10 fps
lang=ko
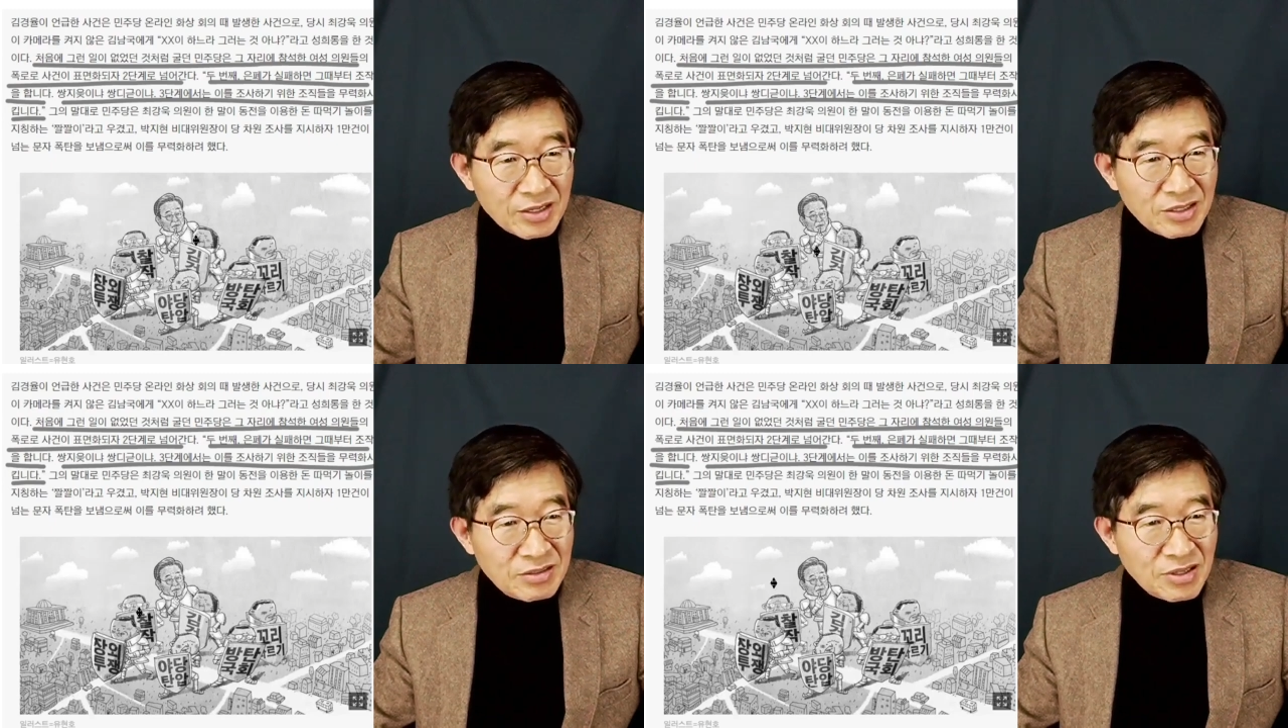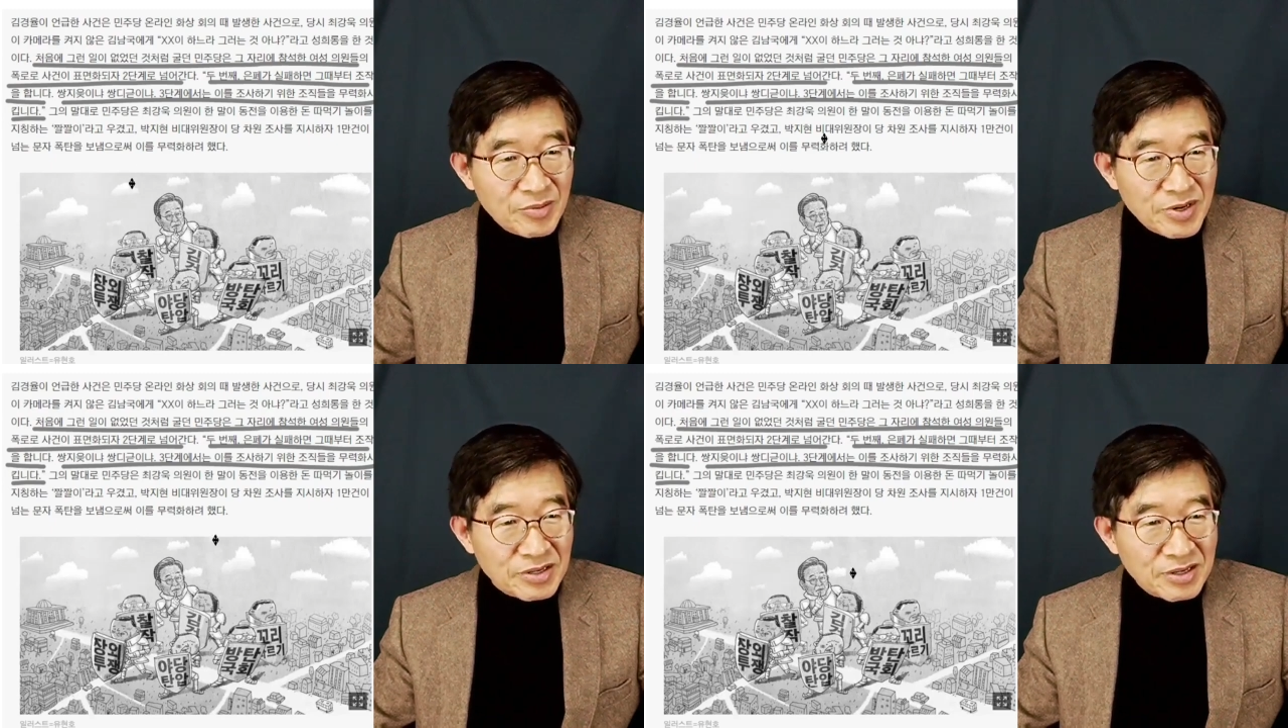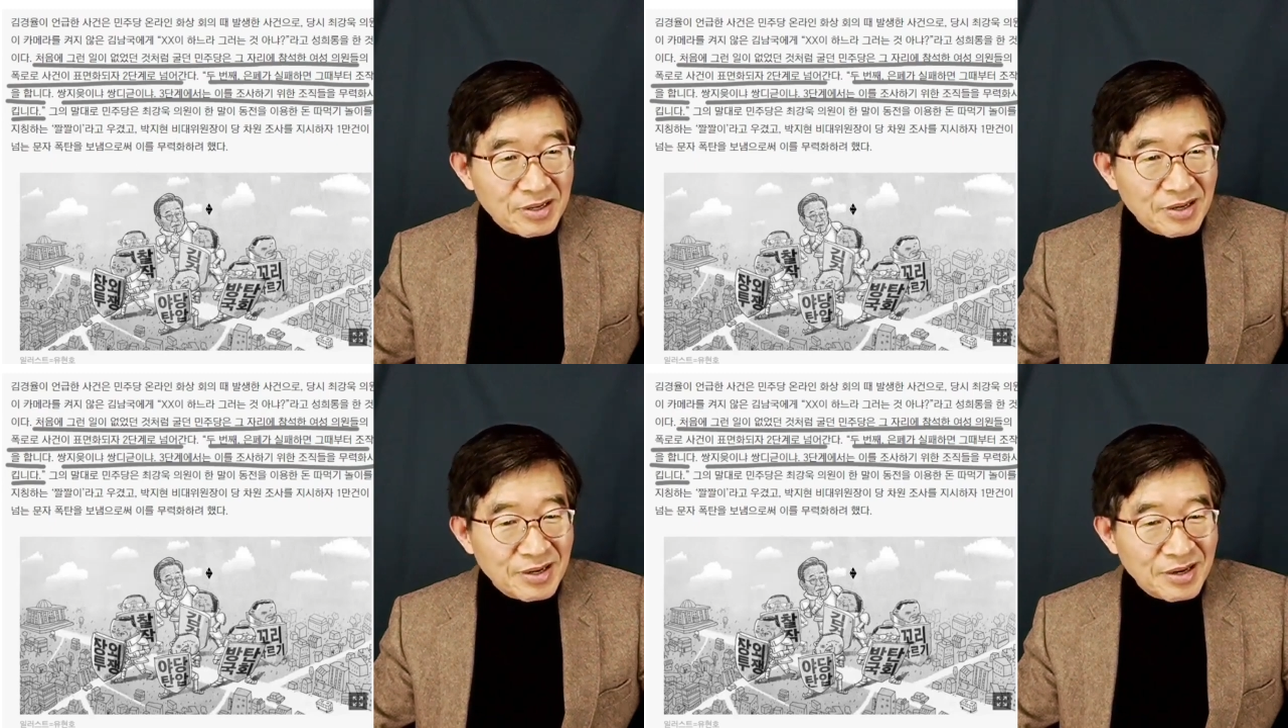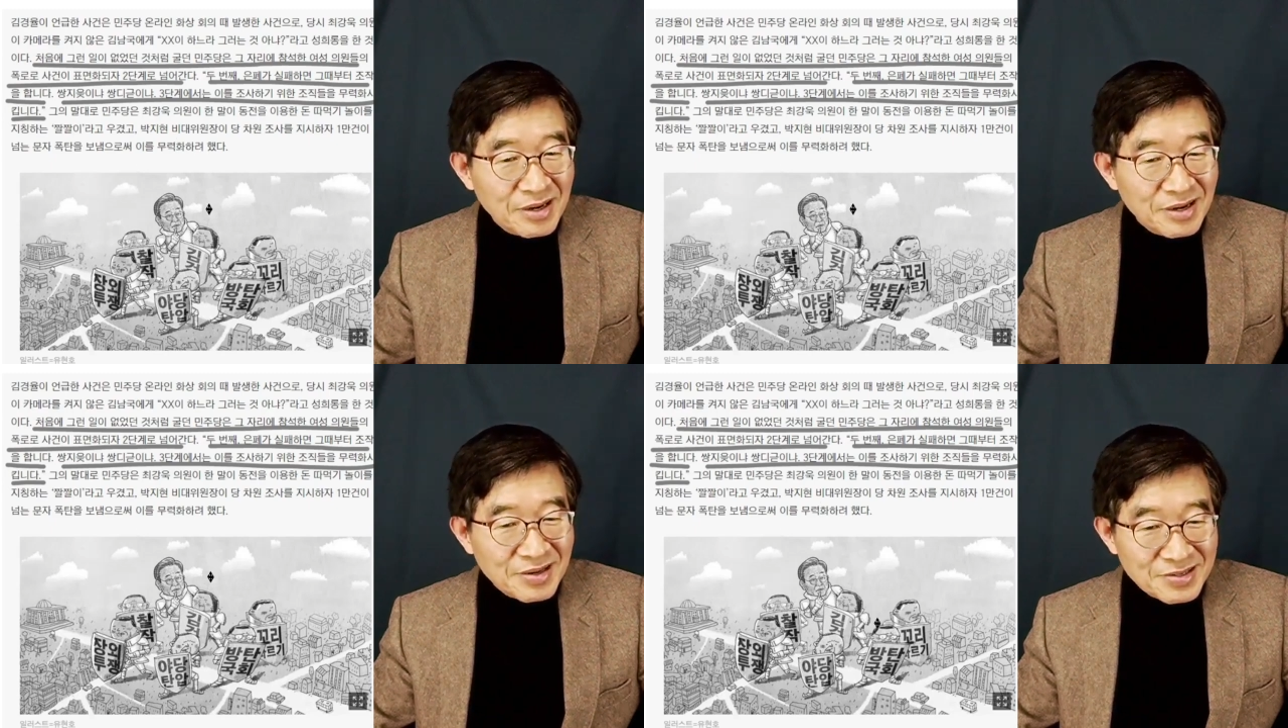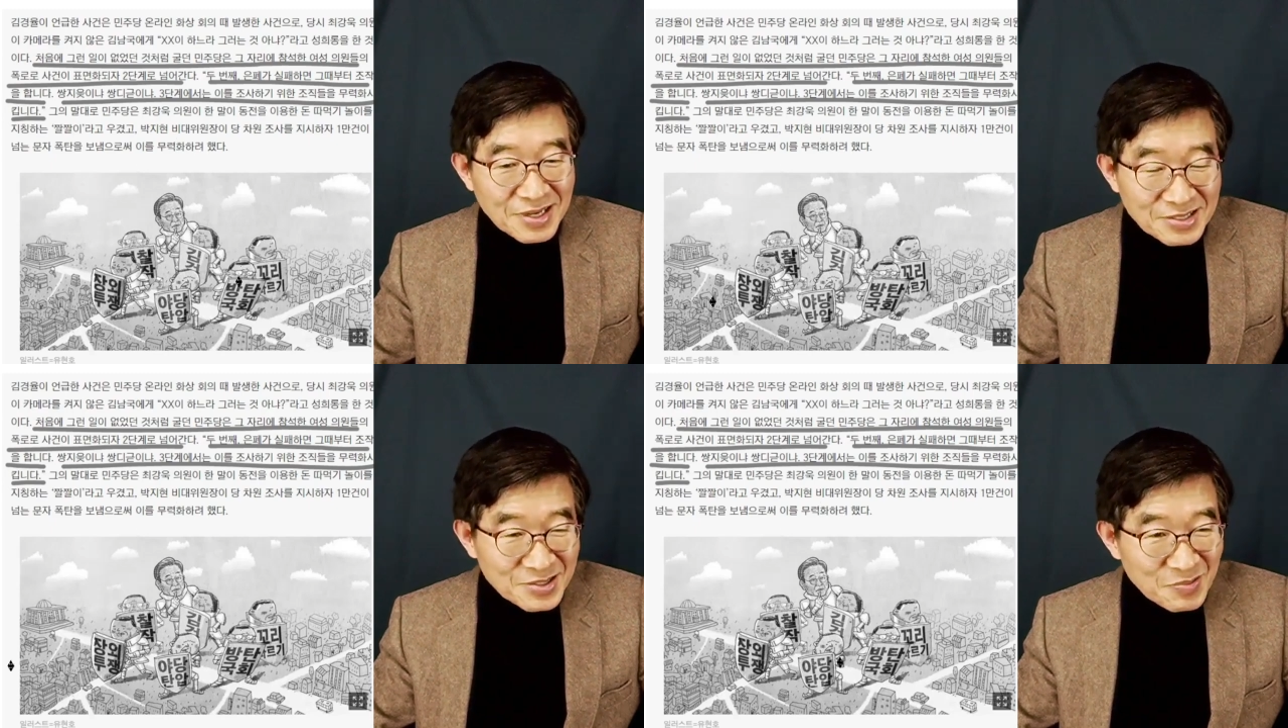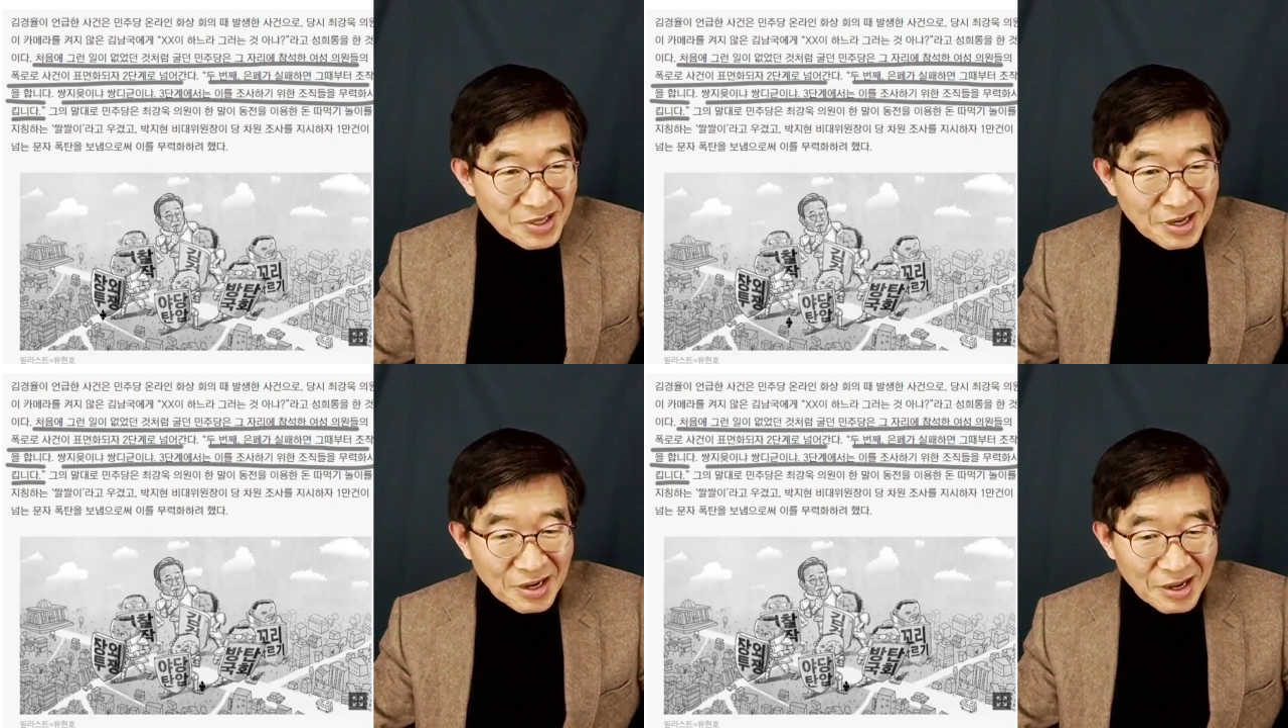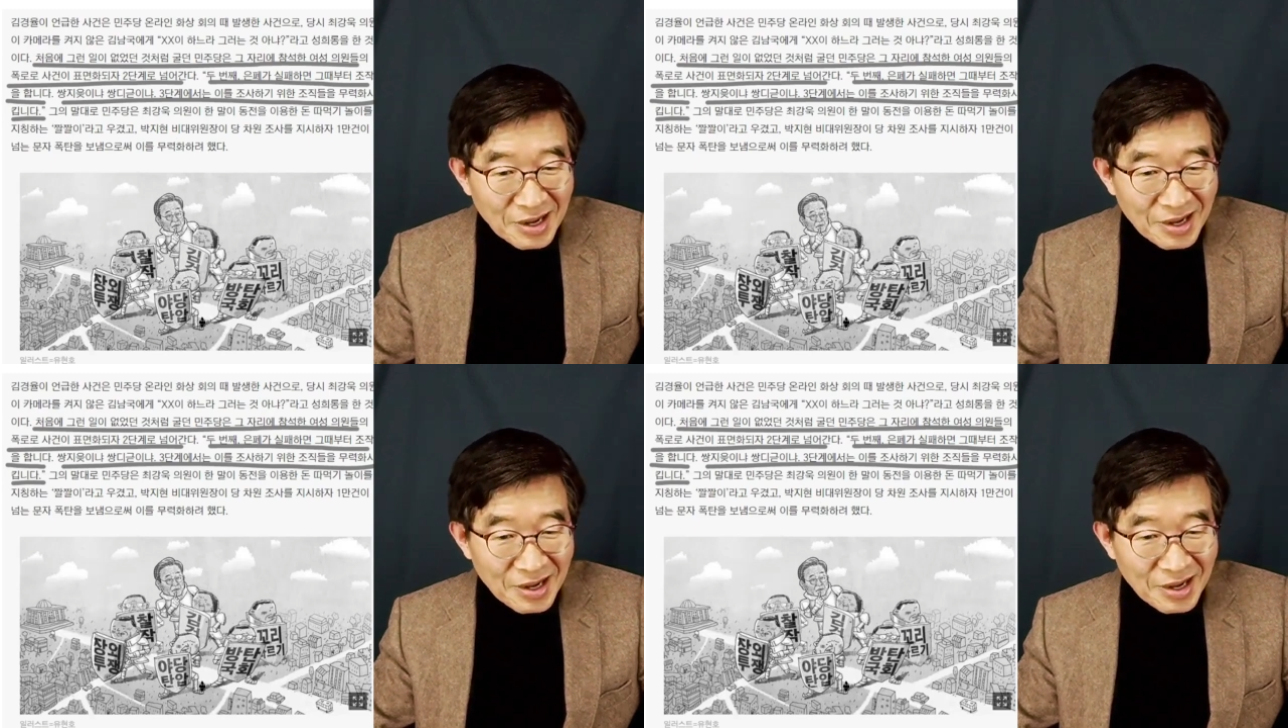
이재명 이거지 않습니까?